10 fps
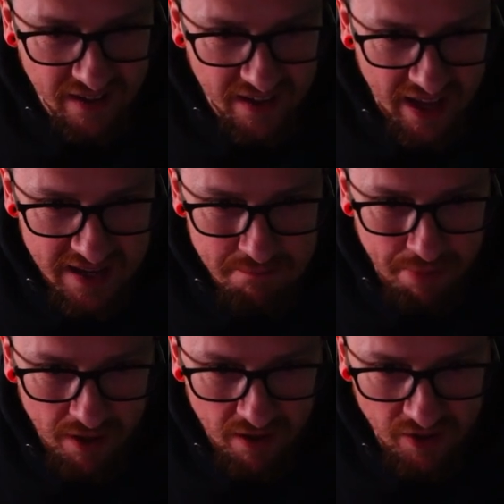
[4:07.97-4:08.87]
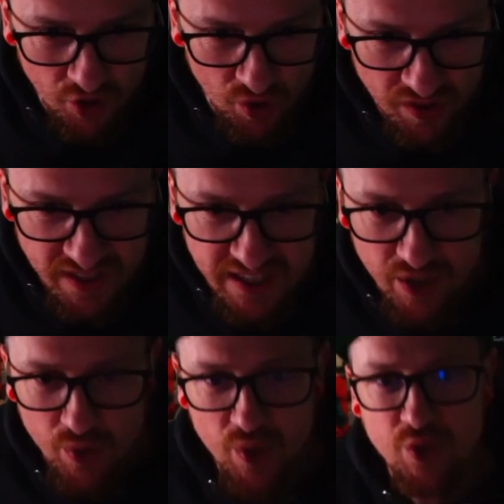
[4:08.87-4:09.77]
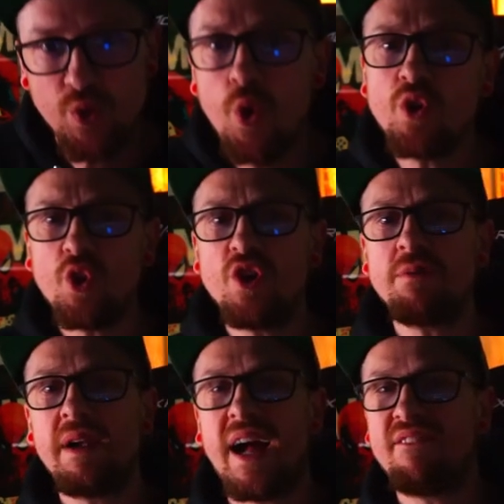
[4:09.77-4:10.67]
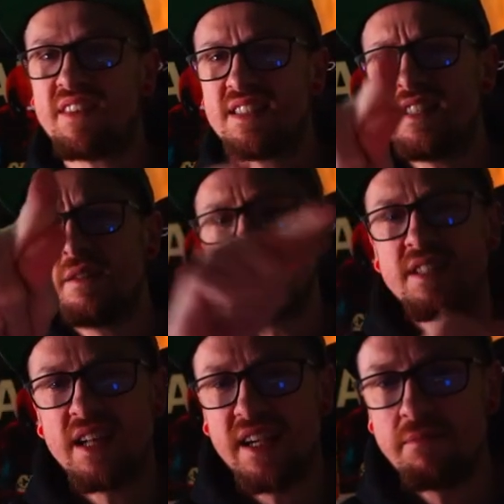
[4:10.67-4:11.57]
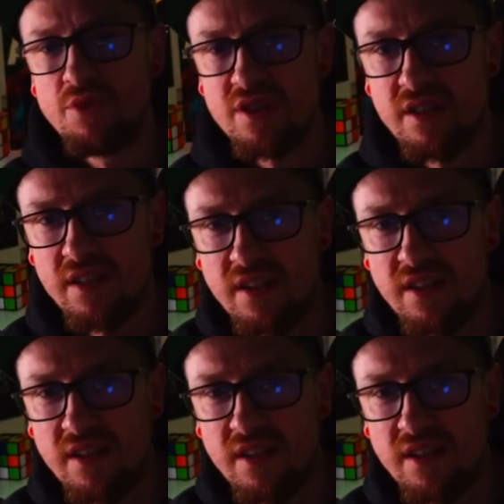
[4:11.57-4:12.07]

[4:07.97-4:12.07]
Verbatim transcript: Kanpan noch nie gehört und guckt euch mal an, was ihr bezahlen müsstet,